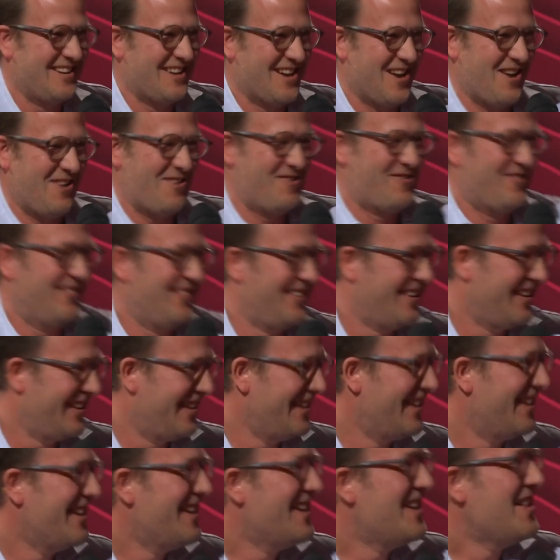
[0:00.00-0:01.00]
genau.
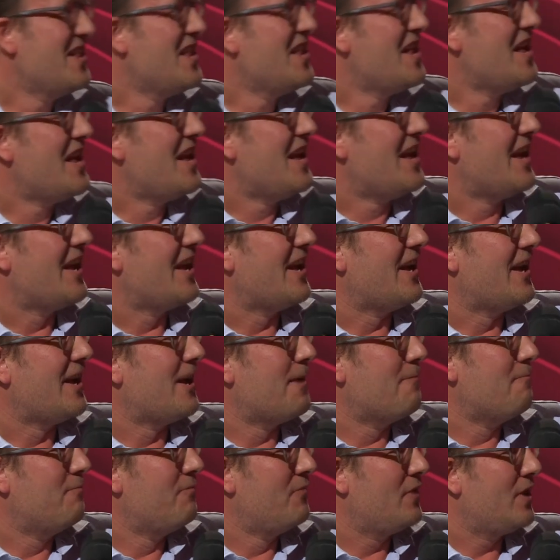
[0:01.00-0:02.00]
okay.
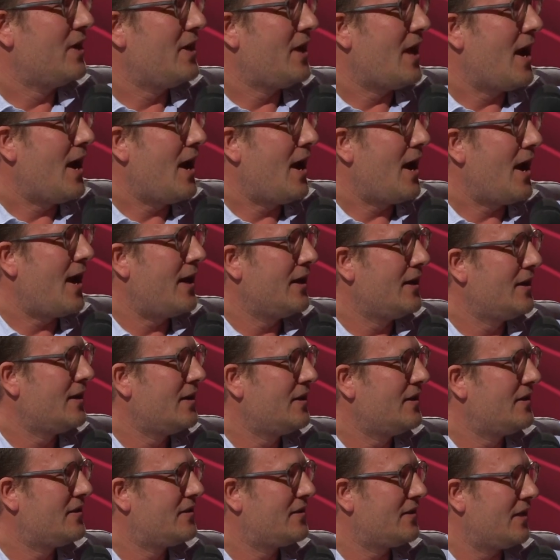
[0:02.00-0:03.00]
ähm, ja,
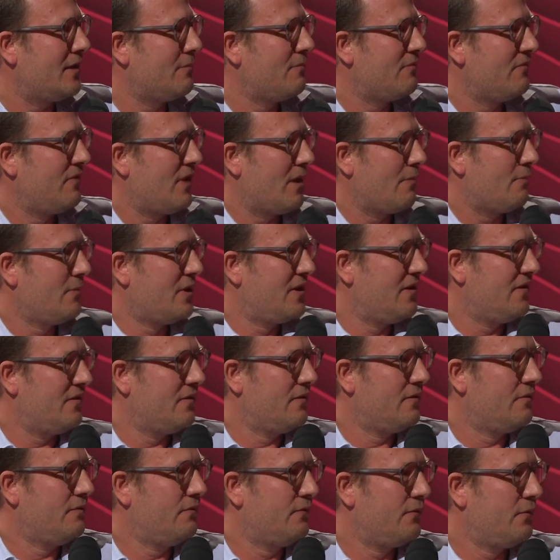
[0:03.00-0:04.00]
eigentlich eben, wir haben mit
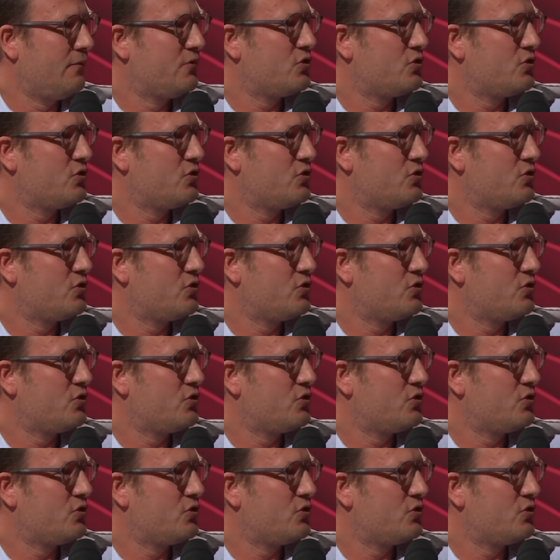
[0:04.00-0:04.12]
diesen fünf